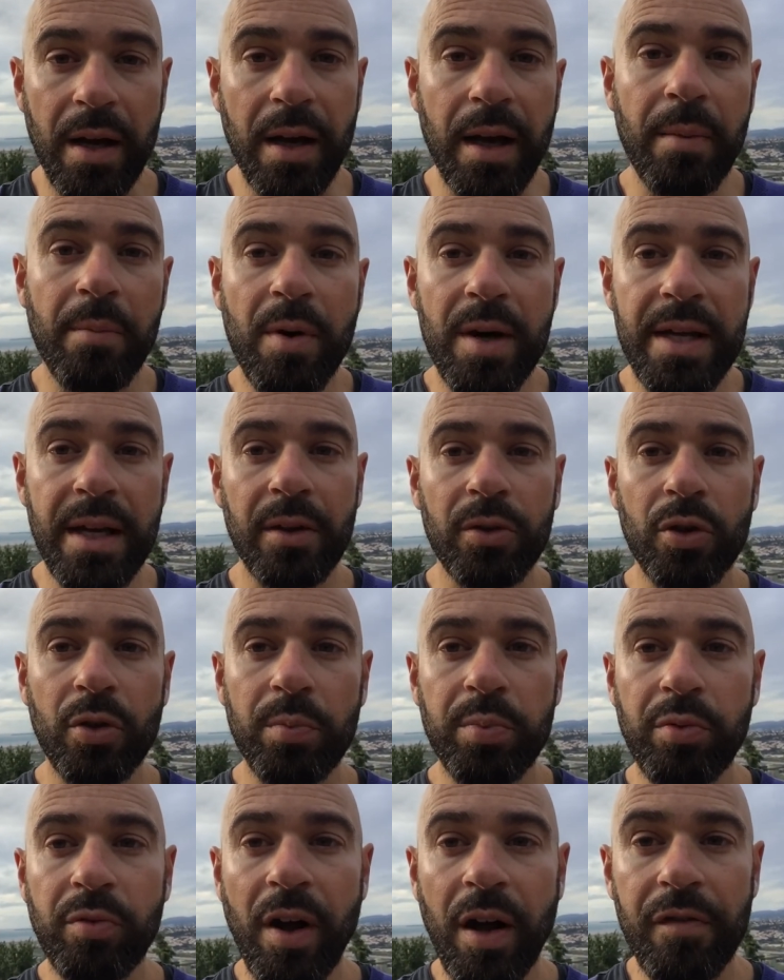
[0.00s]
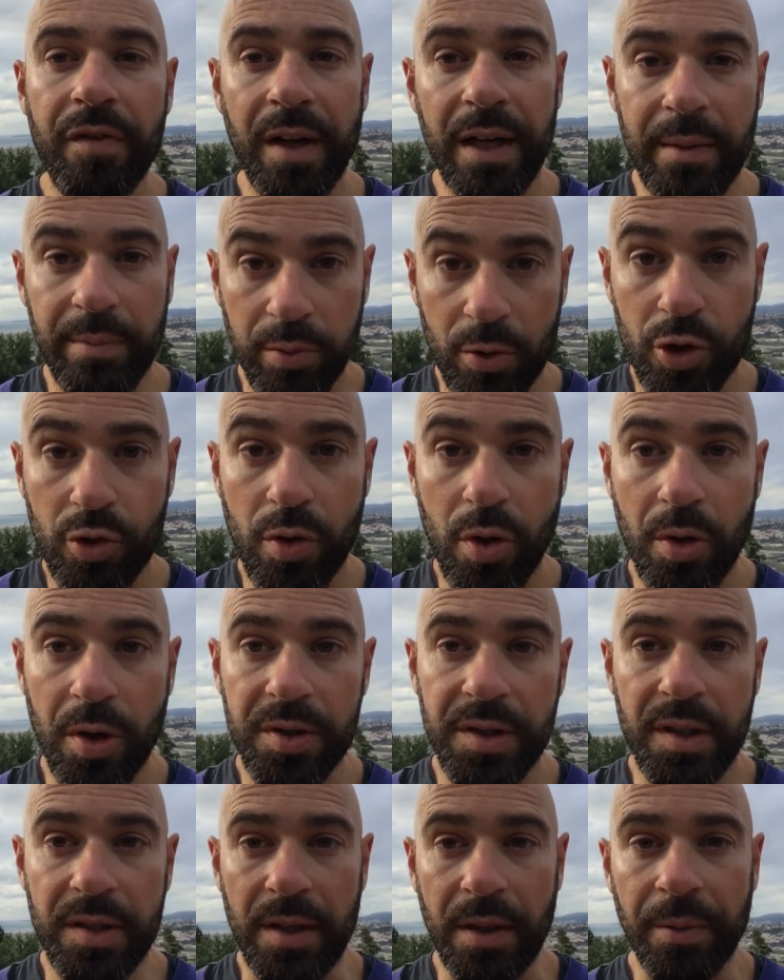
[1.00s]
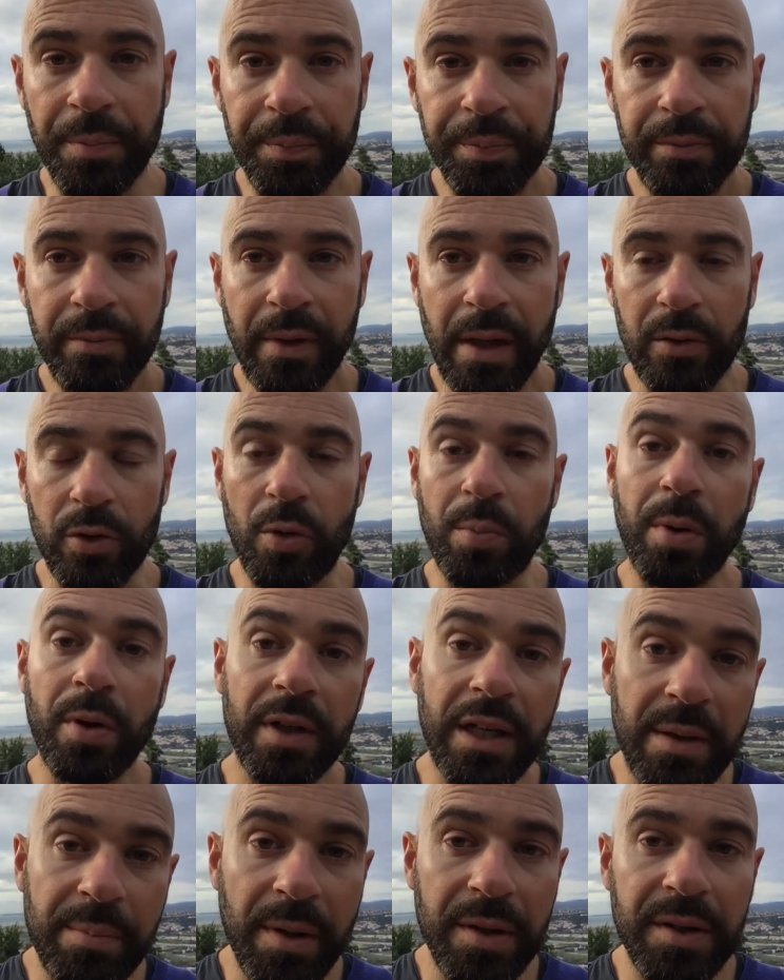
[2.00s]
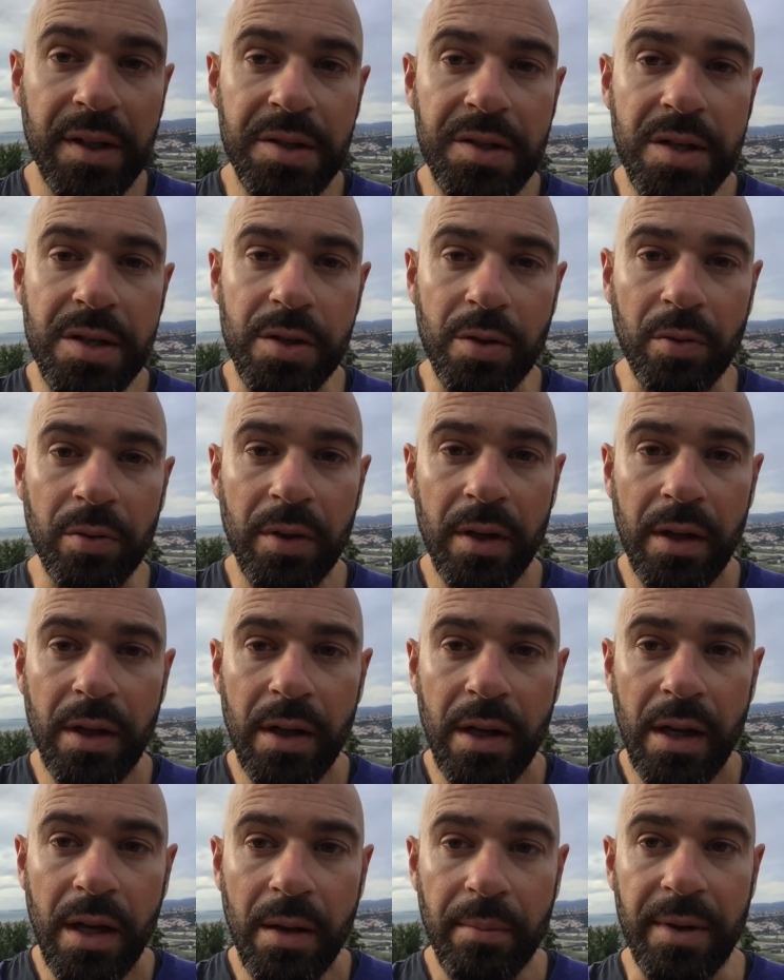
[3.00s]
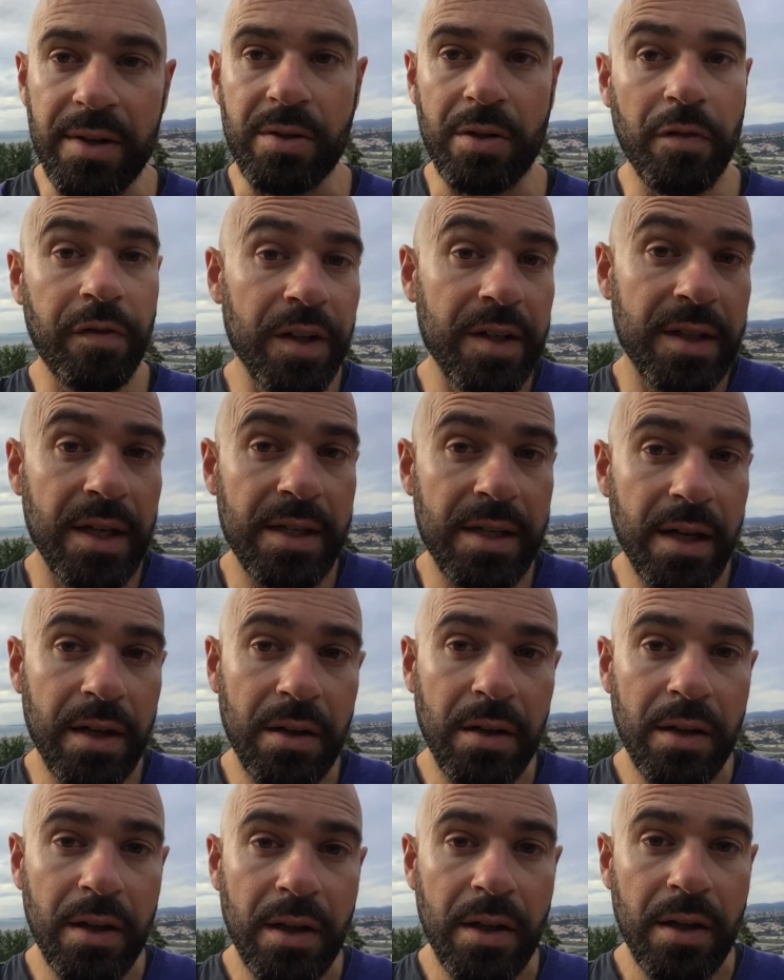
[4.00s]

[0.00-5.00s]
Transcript: un moyen de pouvoir faire les bons choix au quotidien, de prendre les bonnes décisions. Parce qu'en fait, c'est ça.